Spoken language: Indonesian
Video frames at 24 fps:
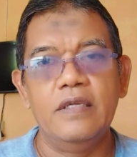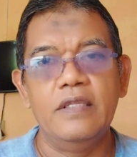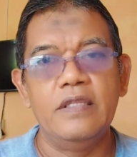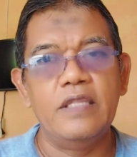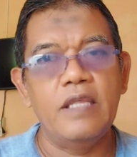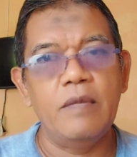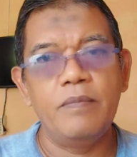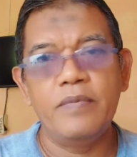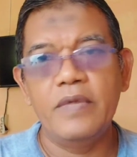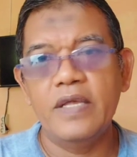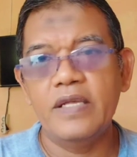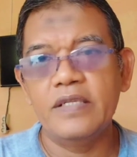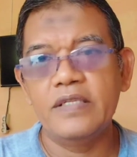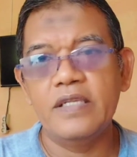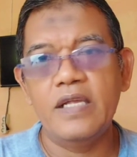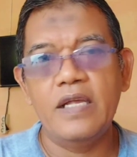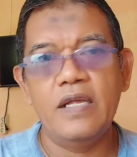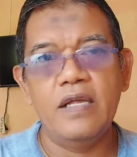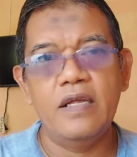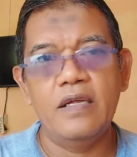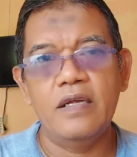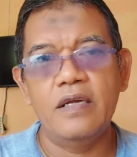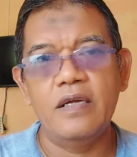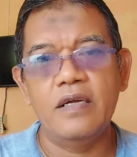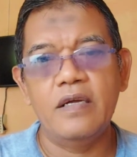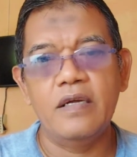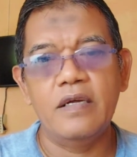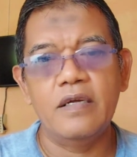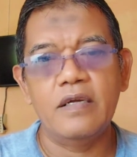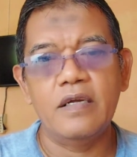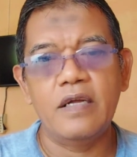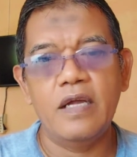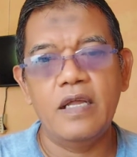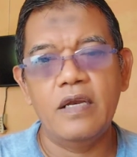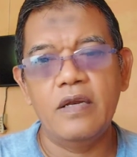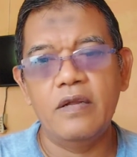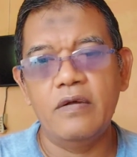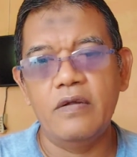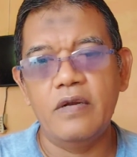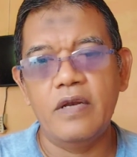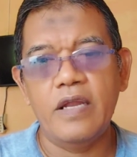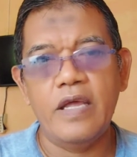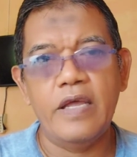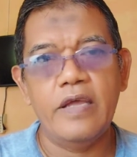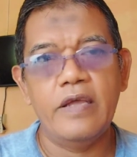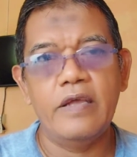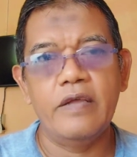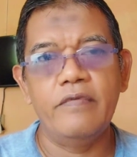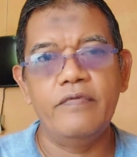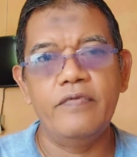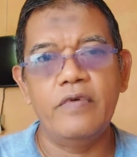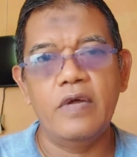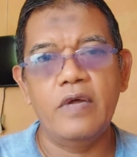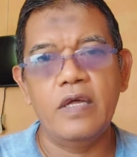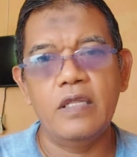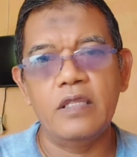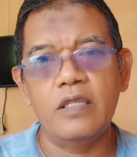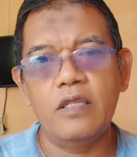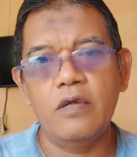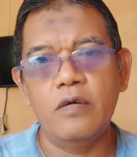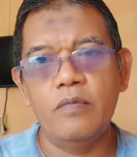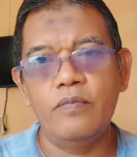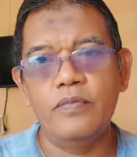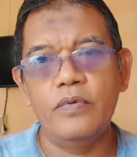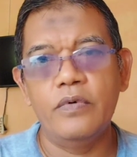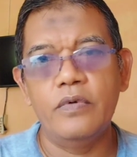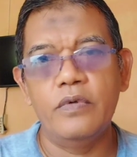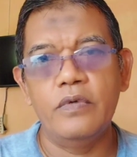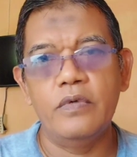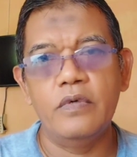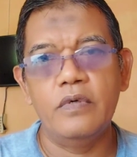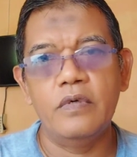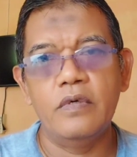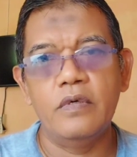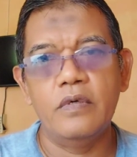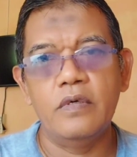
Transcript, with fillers: Kita biasa uh, kalau live ataupun